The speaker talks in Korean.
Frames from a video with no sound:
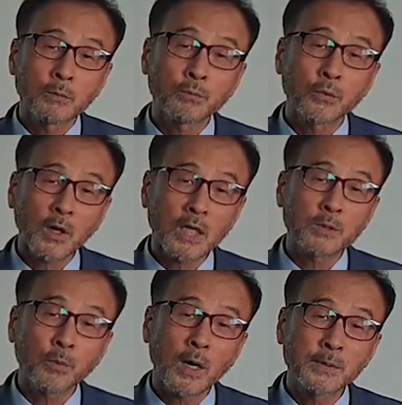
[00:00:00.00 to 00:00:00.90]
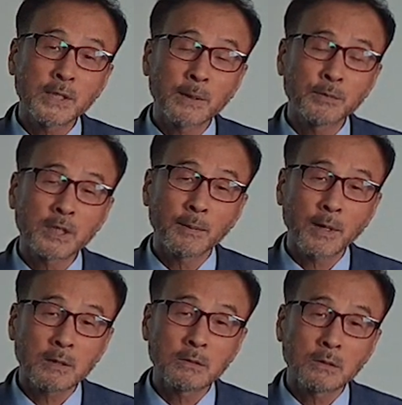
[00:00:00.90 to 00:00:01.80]
부여까지 포함이
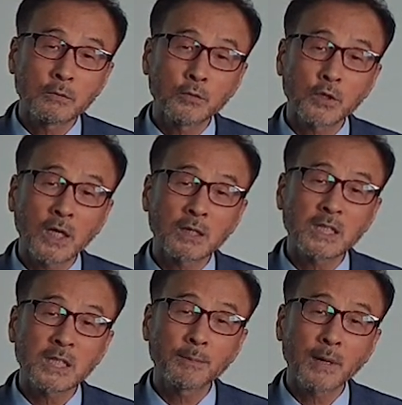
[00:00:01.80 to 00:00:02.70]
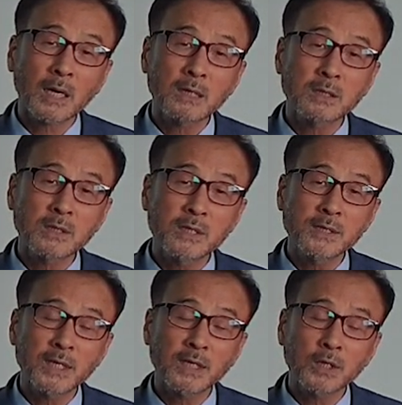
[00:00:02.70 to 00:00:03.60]
됩니다만은 우리가 흔히 말하는
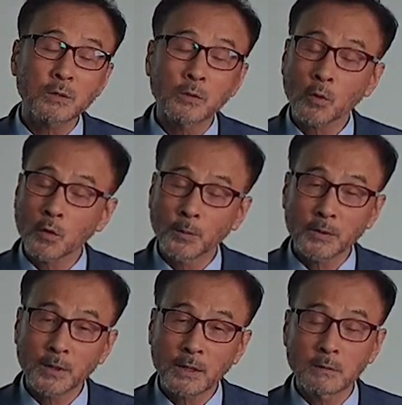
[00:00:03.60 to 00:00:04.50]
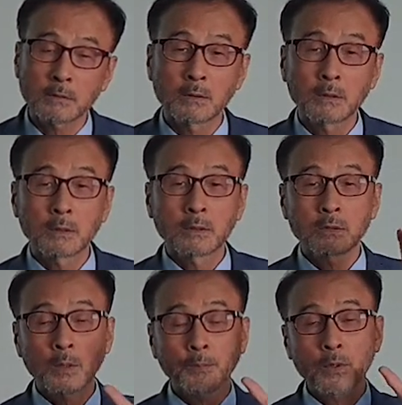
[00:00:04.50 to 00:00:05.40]
7세기를 놓고 볼 때는
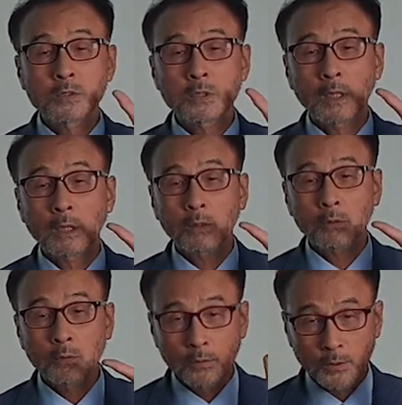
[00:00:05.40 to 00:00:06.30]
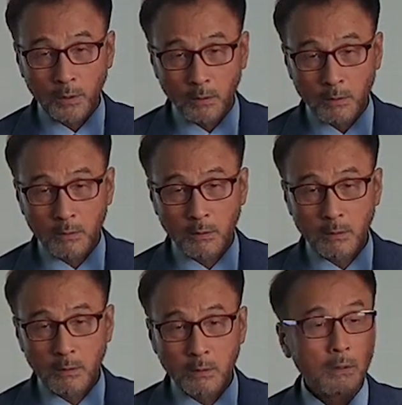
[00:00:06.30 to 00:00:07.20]
첫 번째 고구려,
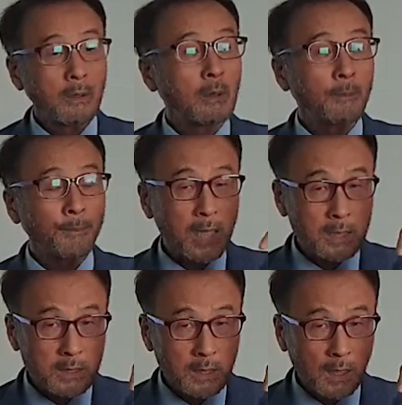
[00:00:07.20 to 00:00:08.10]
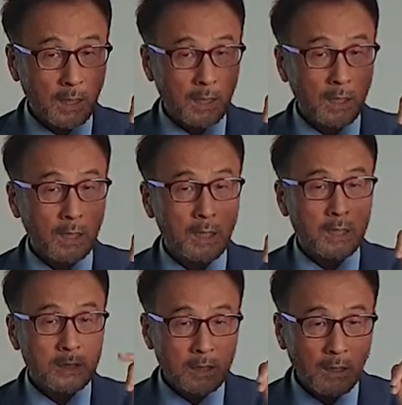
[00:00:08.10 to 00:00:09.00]
백제,
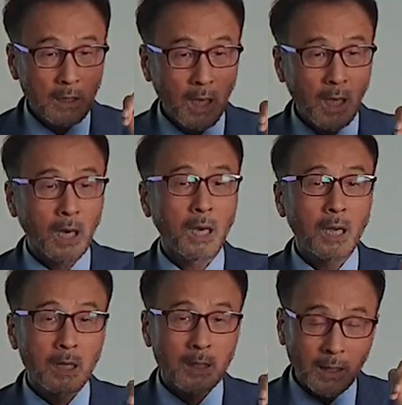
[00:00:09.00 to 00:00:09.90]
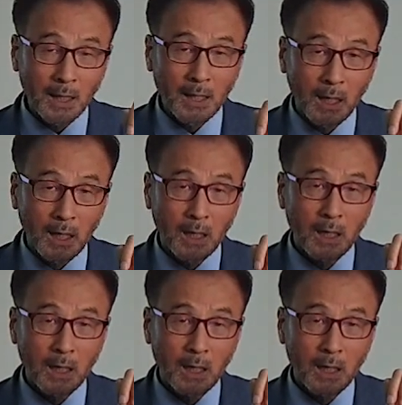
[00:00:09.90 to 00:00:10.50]
신라, 가야,